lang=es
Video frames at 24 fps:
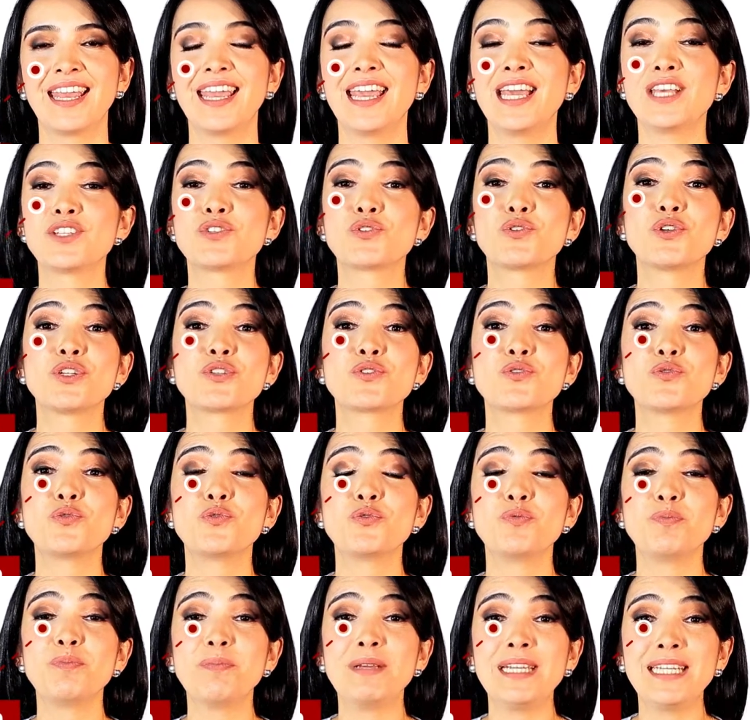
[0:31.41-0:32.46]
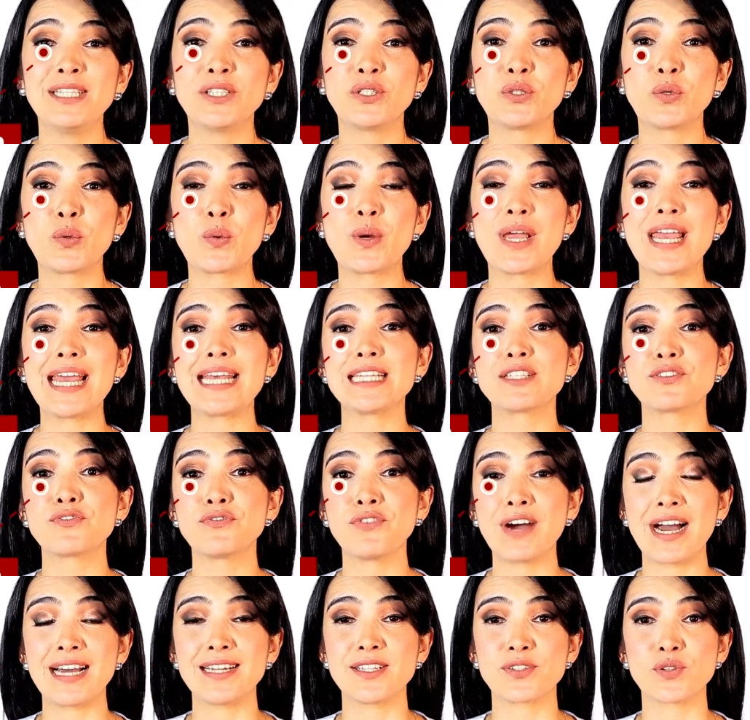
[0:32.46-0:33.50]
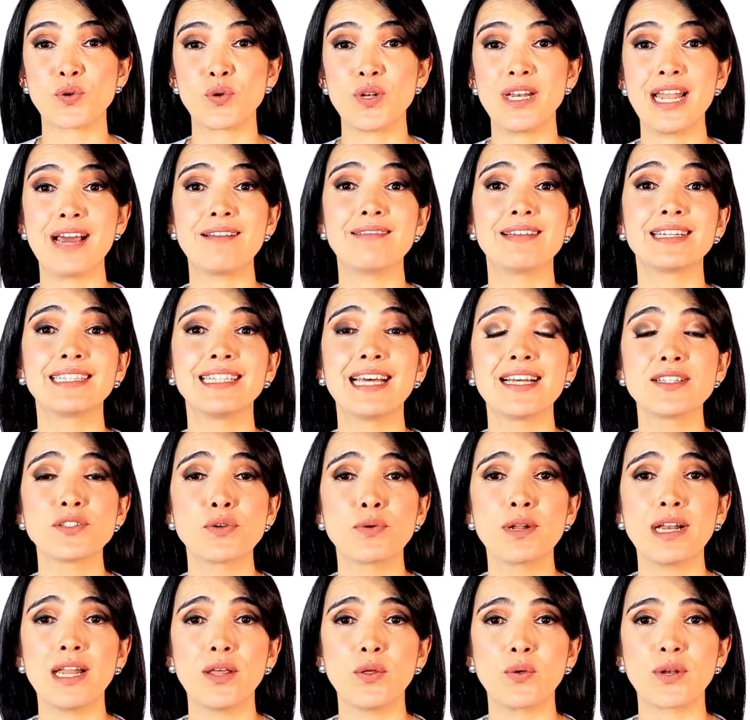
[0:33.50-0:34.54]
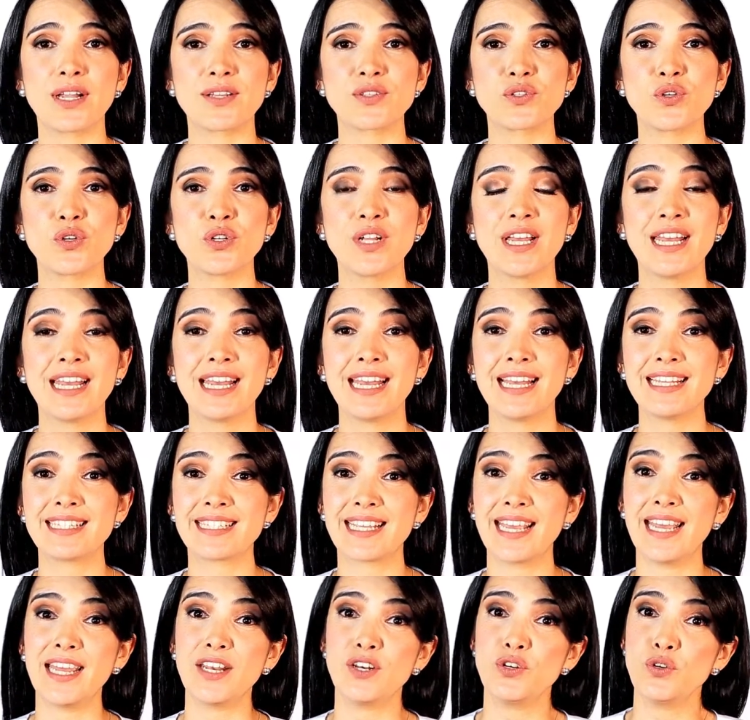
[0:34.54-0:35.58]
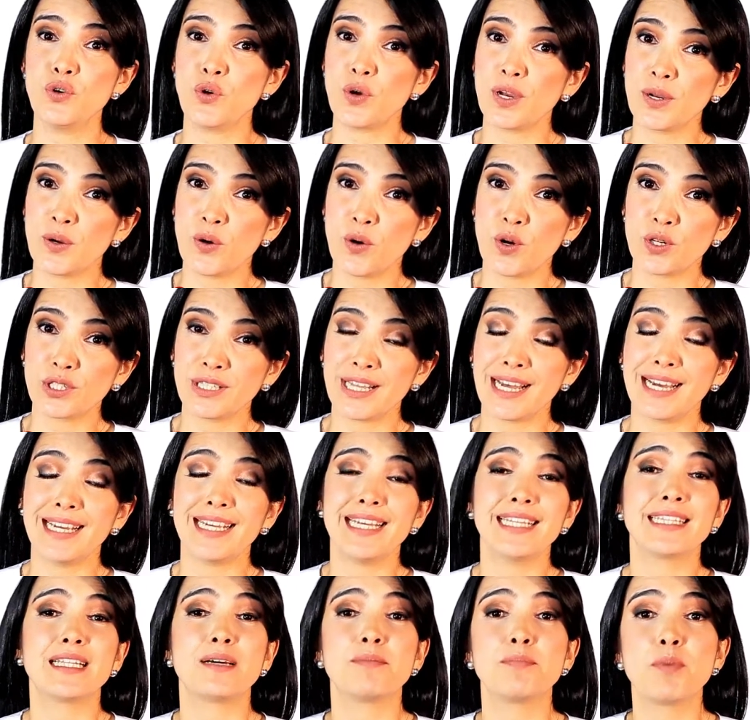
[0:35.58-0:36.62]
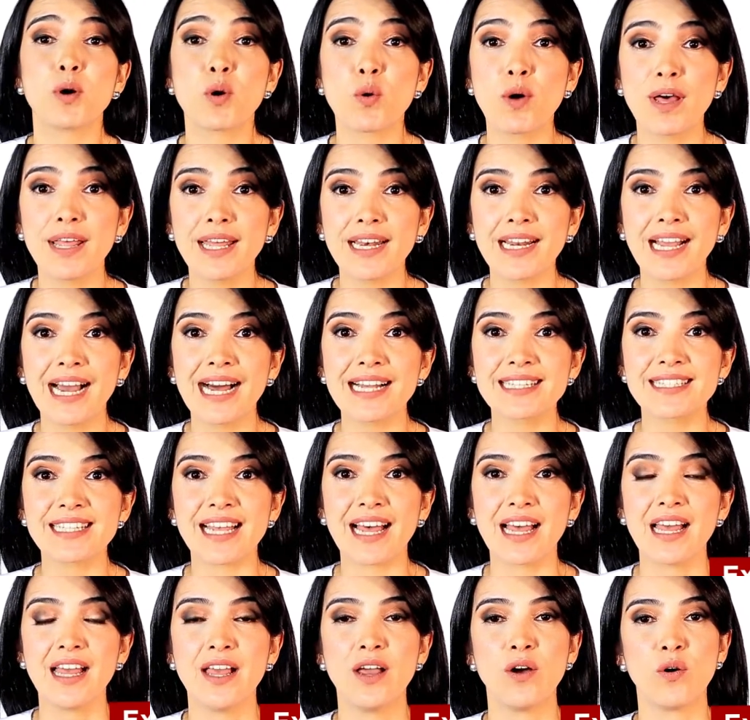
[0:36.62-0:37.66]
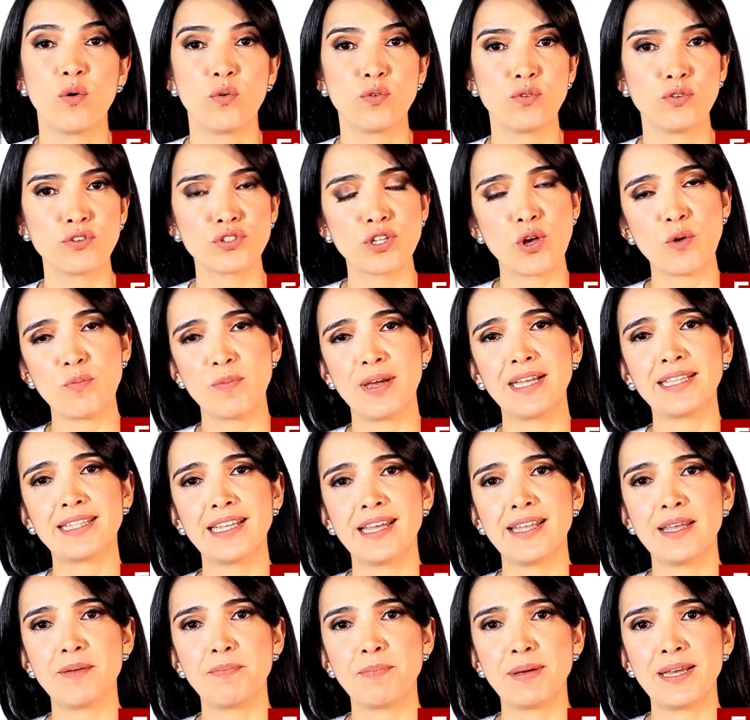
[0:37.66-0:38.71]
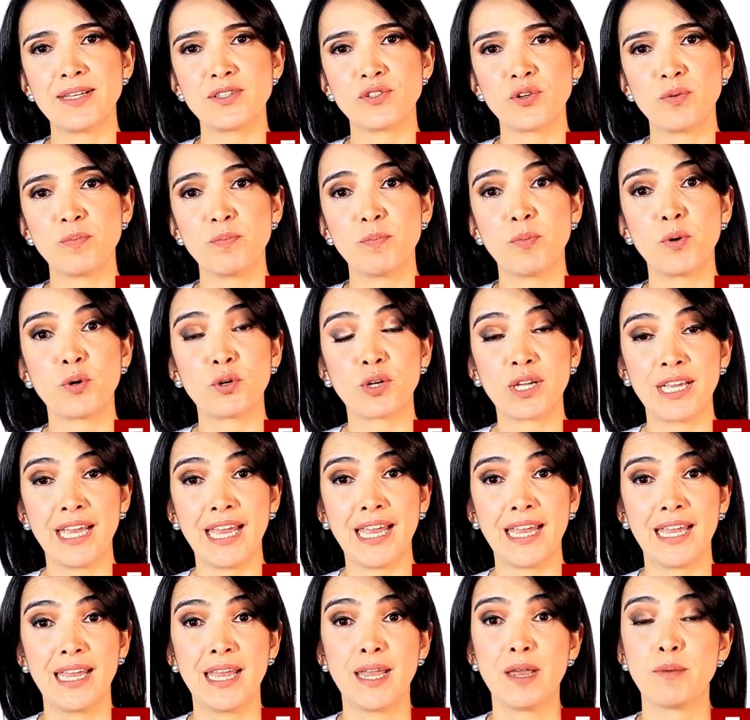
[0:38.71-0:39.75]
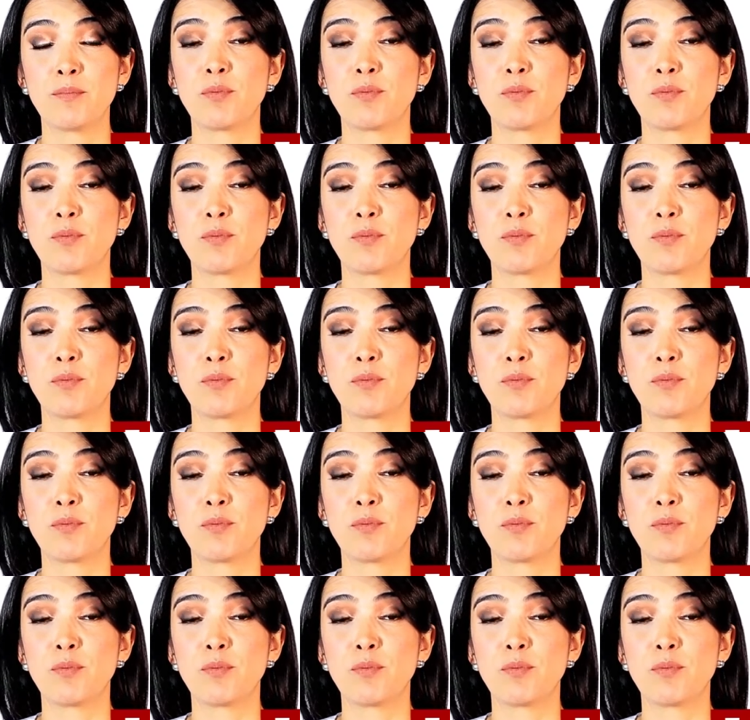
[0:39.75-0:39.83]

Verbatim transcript: Eso es un mito, es falso. La verdad sobre la donación es que no engorda y tampoco adelgaza. Uno se aumenta de peso, ¿por qué?